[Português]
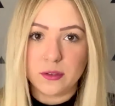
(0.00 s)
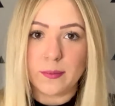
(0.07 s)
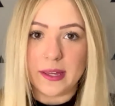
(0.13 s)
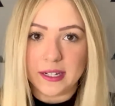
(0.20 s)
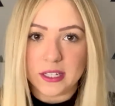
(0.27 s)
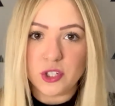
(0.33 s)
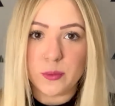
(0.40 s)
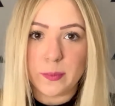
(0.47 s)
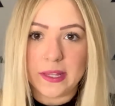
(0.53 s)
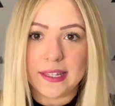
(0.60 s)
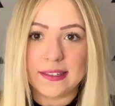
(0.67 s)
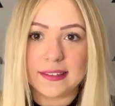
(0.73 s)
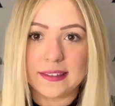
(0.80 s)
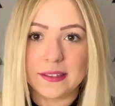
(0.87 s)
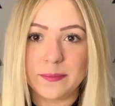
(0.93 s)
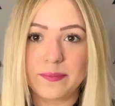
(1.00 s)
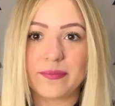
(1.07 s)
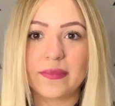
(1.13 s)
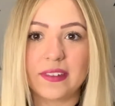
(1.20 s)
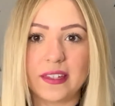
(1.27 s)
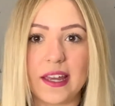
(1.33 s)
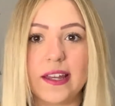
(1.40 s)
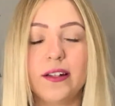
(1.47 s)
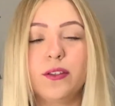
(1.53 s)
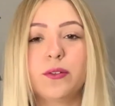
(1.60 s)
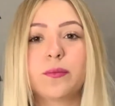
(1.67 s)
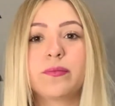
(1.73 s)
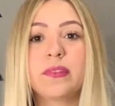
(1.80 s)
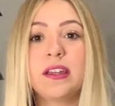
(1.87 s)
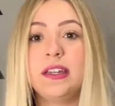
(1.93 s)
do marketplace,
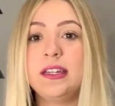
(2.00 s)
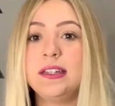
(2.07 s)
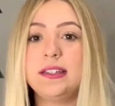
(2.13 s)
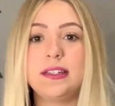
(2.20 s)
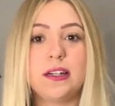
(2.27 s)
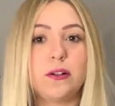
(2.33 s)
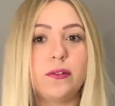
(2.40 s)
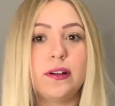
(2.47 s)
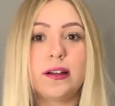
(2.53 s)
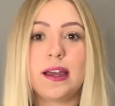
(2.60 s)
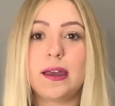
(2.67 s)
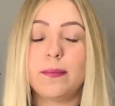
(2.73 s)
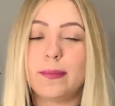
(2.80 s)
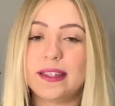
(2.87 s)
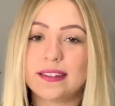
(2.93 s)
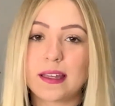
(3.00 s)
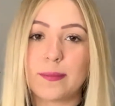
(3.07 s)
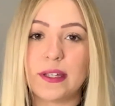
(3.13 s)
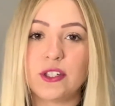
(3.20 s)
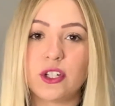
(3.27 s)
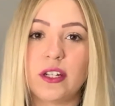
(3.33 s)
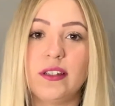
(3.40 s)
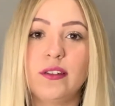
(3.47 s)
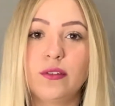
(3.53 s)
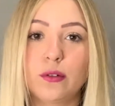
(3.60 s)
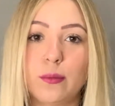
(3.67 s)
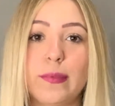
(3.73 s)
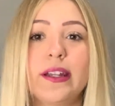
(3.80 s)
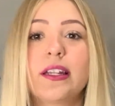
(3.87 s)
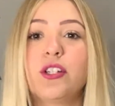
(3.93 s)
certo? Então, basicamente é
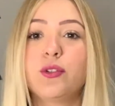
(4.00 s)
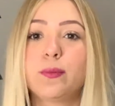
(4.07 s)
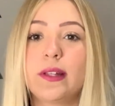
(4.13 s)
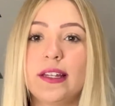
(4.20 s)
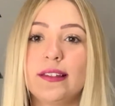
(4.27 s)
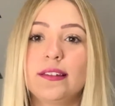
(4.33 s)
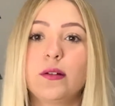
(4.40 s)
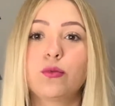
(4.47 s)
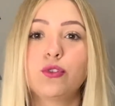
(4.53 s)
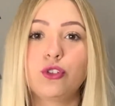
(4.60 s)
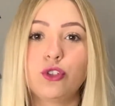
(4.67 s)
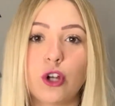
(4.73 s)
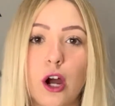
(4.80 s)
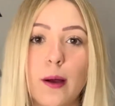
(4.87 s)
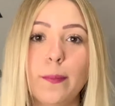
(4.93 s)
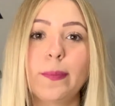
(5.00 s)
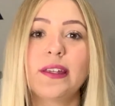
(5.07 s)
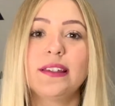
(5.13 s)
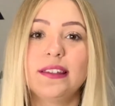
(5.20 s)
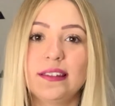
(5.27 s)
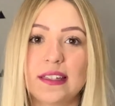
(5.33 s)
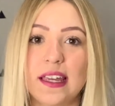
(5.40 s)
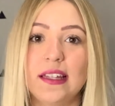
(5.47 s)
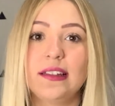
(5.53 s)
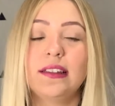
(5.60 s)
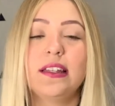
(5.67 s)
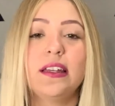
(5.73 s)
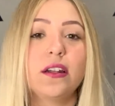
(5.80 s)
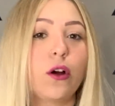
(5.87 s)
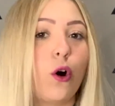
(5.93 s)
isso. Marketplace é um shopping
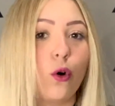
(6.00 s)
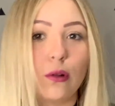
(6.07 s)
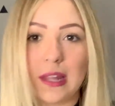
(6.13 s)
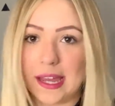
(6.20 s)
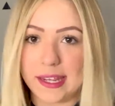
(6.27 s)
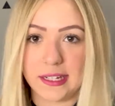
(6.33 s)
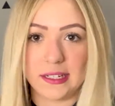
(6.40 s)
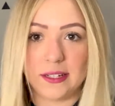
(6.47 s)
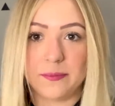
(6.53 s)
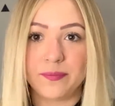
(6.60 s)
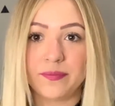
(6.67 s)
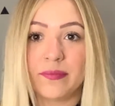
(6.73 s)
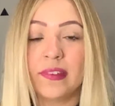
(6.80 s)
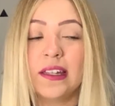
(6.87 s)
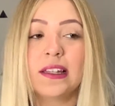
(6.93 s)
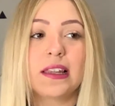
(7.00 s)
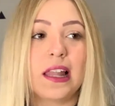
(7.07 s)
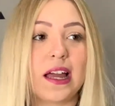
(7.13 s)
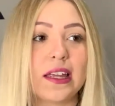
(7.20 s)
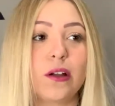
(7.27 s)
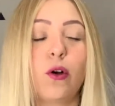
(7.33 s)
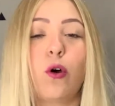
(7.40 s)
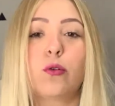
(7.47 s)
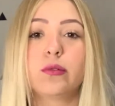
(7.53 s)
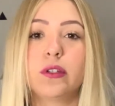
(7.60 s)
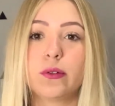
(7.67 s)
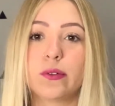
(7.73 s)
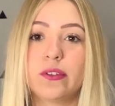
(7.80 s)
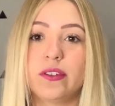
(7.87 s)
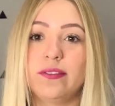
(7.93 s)
center online. Lá
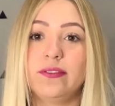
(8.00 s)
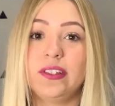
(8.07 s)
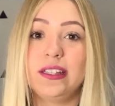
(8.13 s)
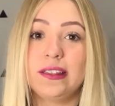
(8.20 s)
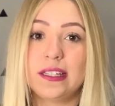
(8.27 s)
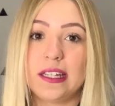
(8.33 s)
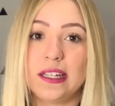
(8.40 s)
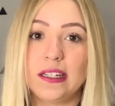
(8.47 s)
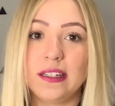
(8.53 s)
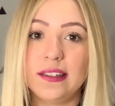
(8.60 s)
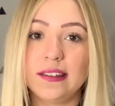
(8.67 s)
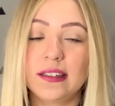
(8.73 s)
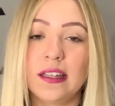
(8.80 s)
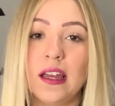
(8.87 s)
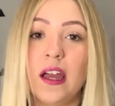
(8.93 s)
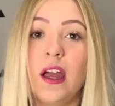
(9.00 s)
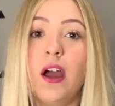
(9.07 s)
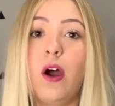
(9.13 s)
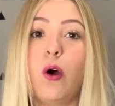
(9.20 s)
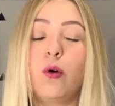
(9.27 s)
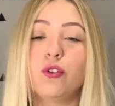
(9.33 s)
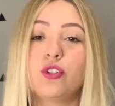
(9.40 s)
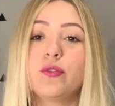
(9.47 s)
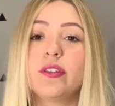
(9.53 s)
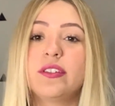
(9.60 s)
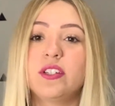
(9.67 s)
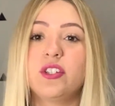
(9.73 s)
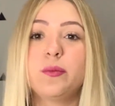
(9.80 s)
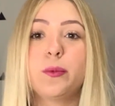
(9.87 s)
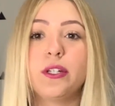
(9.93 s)
encontram-se vitrines, onde
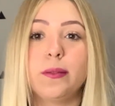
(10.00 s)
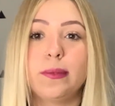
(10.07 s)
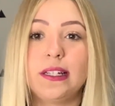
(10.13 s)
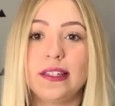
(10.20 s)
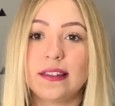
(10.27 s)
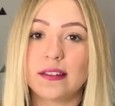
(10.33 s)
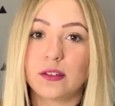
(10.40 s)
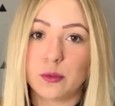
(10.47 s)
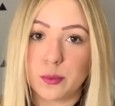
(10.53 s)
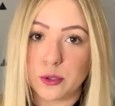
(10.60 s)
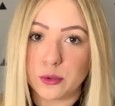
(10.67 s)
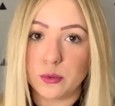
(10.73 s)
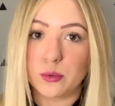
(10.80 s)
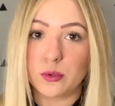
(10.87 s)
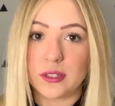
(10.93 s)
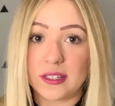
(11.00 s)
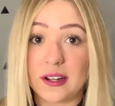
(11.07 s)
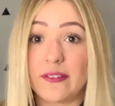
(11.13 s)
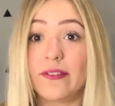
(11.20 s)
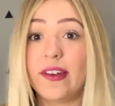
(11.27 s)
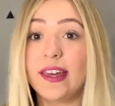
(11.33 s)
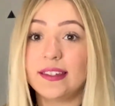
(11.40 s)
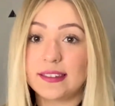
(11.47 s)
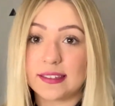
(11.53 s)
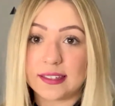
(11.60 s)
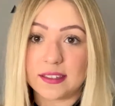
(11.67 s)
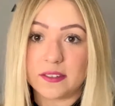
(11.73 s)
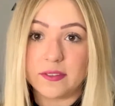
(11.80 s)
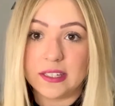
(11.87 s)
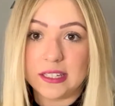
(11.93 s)
você disponibiliza seu produto através
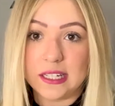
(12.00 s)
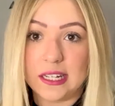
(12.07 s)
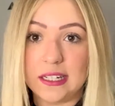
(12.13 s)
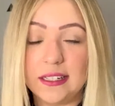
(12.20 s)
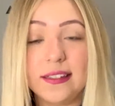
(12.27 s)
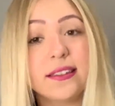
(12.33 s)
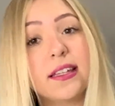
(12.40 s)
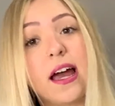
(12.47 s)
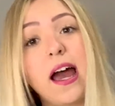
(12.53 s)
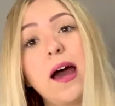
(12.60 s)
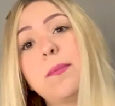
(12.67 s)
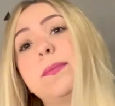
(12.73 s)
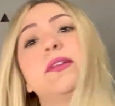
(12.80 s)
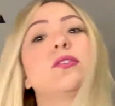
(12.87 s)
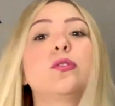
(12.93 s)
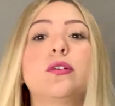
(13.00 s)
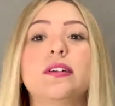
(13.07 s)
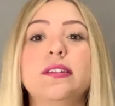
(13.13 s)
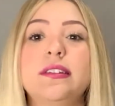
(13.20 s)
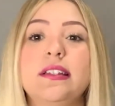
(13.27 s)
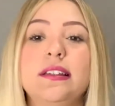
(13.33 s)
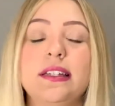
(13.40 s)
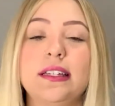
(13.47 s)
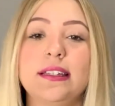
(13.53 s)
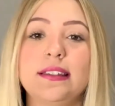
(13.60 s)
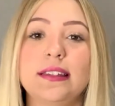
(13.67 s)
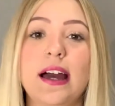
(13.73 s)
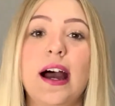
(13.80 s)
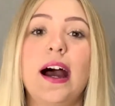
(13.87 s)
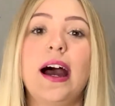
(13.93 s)
dessas vitrines. A pessoa que se
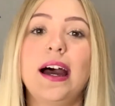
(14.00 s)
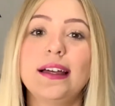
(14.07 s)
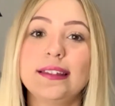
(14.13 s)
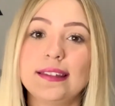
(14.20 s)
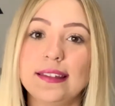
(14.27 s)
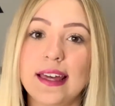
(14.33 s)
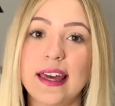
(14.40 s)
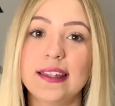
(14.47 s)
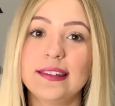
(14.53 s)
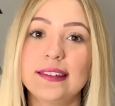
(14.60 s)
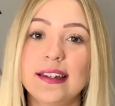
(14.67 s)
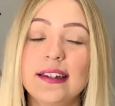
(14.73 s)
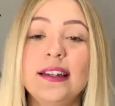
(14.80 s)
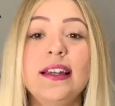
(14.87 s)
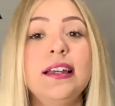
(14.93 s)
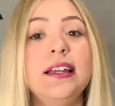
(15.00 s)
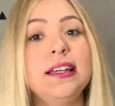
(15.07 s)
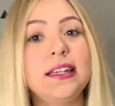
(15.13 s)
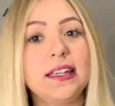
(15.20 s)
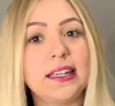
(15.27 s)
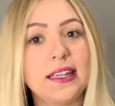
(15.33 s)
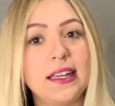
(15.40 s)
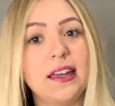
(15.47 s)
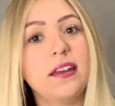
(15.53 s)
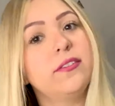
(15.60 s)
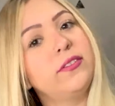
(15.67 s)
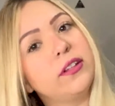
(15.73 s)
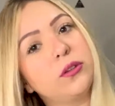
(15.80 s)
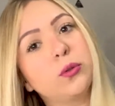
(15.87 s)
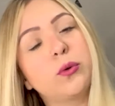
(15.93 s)
interessar acessa e
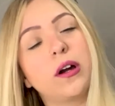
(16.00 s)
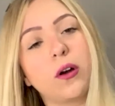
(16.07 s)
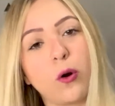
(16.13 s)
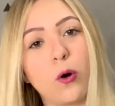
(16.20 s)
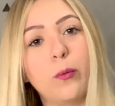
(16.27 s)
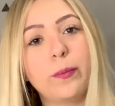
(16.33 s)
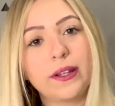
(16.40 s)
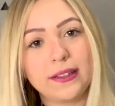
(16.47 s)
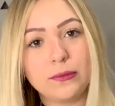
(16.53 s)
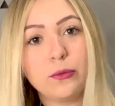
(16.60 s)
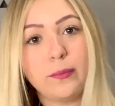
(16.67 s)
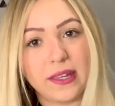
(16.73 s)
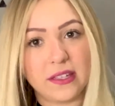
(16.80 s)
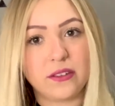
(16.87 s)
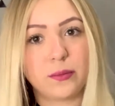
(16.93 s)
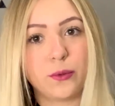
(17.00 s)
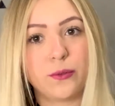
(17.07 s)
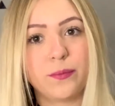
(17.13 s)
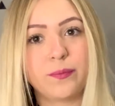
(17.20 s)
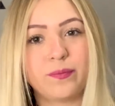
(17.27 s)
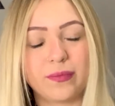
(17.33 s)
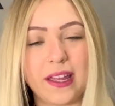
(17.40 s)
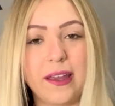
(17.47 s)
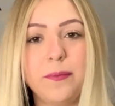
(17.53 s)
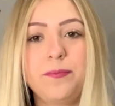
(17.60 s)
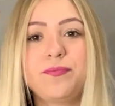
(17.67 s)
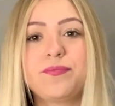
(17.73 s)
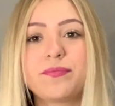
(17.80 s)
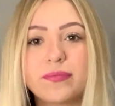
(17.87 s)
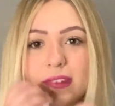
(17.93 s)
efetua a compra do mesmo, né?
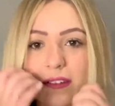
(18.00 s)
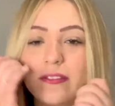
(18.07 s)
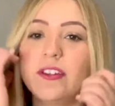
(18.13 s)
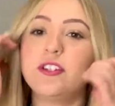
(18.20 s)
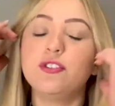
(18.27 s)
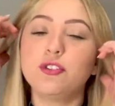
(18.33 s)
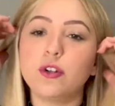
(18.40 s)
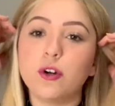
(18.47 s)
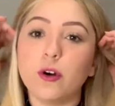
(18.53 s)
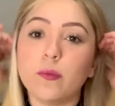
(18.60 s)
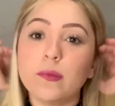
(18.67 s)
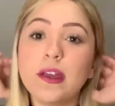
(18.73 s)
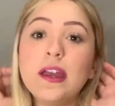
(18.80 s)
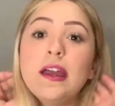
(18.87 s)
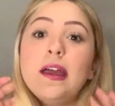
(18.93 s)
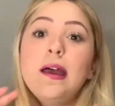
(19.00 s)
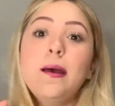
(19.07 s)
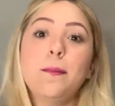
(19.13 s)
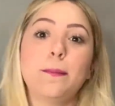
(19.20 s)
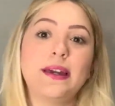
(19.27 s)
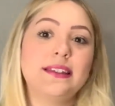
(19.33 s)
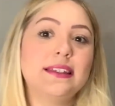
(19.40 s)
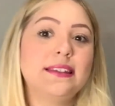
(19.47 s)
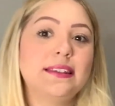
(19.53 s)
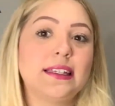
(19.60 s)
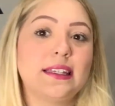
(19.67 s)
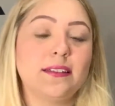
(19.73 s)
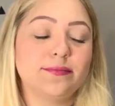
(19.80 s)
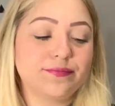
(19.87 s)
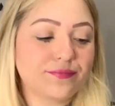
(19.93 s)
Fechou. Mas
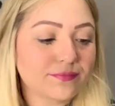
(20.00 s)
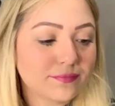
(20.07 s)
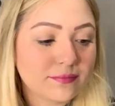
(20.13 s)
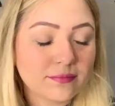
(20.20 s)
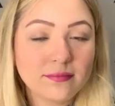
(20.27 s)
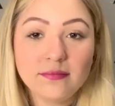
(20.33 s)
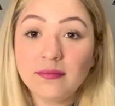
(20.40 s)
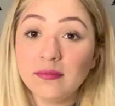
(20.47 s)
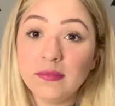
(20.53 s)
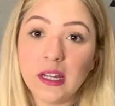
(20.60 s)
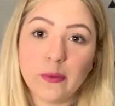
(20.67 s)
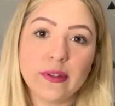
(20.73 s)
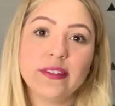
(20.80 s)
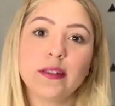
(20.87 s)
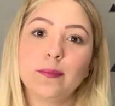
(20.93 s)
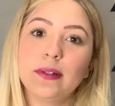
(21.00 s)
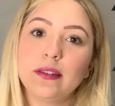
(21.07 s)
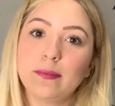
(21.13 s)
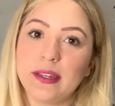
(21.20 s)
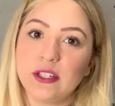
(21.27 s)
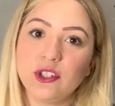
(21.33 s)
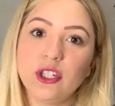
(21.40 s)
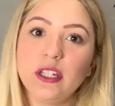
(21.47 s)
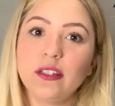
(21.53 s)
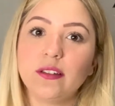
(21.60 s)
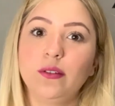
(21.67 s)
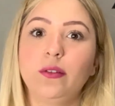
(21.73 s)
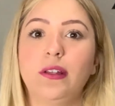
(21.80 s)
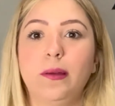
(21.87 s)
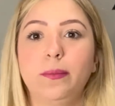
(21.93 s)
assim, não é simplesmente
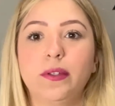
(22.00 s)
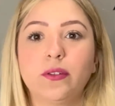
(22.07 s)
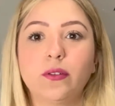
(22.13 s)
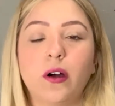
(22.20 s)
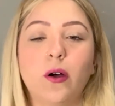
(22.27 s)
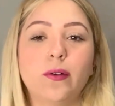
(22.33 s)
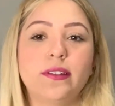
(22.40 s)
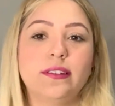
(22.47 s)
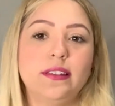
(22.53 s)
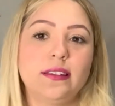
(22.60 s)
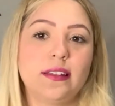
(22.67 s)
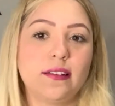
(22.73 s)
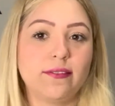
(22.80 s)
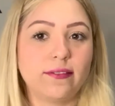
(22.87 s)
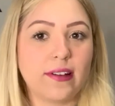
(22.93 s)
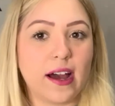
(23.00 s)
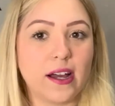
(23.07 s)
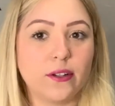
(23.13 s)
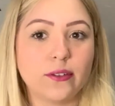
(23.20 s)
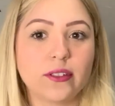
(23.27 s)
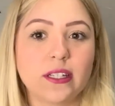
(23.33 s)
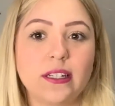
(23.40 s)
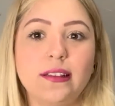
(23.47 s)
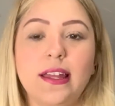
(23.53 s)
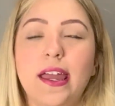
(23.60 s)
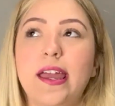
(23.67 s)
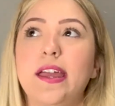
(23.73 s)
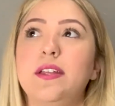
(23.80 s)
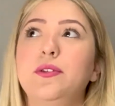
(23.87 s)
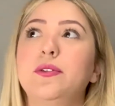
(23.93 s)
isso, né, pessoal? Existem vários
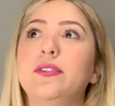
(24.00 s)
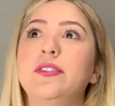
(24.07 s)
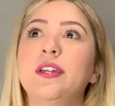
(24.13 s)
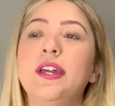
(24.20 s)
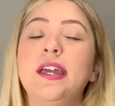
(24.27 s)
critérios,